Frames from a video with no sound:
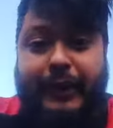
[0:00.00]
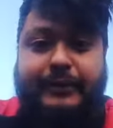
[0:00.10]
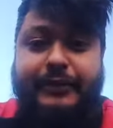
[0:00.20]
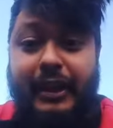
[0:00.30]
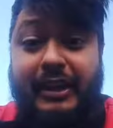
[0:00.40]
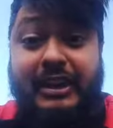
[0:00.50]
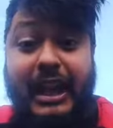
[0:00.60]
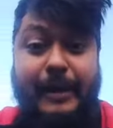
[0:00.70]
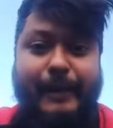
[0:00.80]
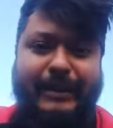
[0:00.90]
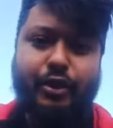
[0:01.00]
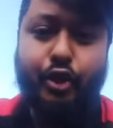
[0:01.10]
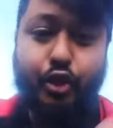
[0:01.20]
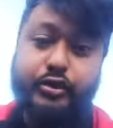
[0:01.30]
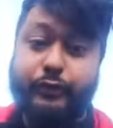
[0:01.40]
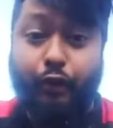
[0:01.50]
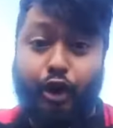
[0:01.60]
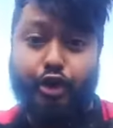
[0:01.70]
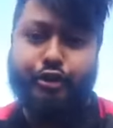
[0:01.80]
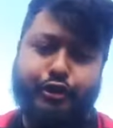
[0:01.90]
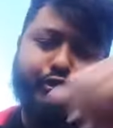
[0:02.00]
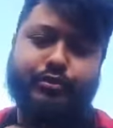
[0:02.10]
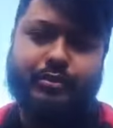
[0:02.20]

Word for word: नेक्स्ट दिन गेम एक्स न्यूज फॉलोज यू